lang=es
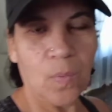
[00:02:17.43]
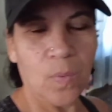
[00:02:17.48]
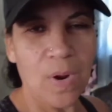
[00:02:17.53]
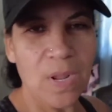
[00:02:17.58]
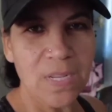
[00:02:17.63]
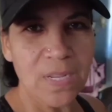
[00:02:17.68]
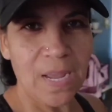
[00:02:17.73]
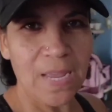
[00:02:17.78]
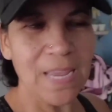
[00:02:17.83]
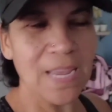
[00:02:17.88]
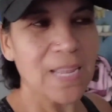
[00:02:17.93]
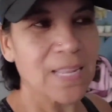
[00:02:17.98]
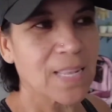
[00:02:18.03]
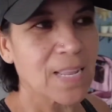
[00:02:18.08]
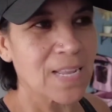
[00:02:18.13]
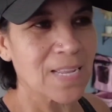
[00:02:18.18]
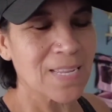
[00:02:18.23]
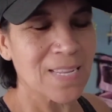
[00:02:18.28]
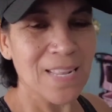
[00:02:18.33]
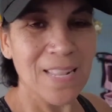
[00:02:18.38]
unas
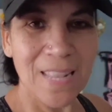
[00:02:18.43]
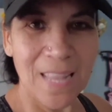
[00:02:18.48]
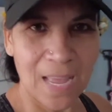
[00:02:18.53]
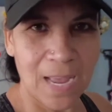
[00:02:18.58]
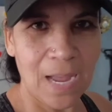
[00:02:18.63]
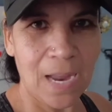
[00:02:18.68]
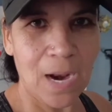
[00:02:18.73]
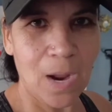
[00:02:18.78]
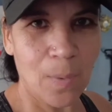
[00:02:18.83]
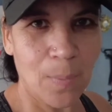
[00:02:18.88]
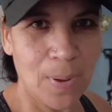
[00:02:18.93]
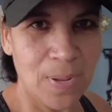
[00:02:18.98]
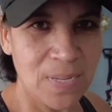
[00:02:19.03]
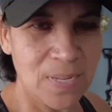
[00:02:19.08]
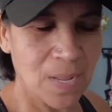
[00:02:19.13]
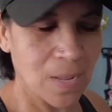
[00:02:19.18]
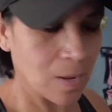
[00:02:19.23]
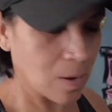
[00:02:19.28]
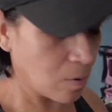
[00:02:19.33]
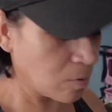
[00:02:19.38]
galletas de
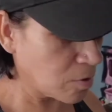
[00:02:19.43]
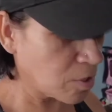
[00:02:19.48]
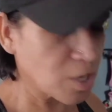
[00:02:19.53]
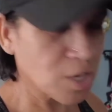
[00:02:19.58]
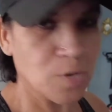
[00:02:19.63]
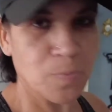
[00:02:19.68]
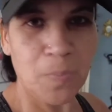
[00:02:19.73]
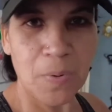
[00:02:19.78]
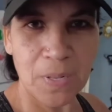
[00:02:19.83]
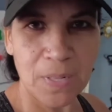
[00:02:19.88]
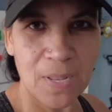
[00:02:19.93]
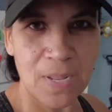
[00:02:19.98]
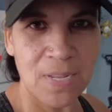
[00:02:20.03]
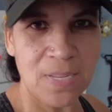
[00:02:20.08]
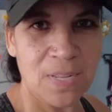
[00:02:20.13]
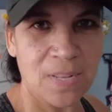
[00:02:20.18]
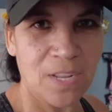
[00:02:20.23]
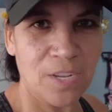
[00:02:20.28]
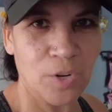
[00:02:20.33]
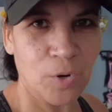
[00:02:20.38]
calabaza con
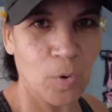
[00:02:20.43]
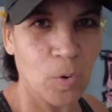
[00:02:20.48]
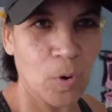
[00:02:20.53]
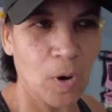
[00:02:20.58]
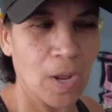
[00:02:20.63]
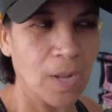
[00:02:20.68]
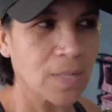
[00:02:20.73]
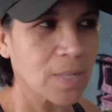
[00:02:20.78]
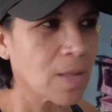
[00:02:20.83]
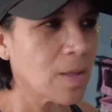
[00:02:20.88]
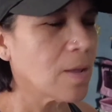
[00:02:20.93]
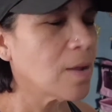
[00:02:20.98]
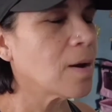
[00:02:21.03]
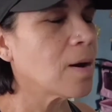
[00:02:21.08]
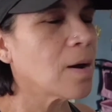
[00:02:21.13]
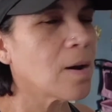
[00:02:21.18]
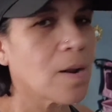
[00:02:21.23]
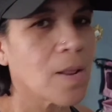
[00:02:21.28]
chispitas de chocolate,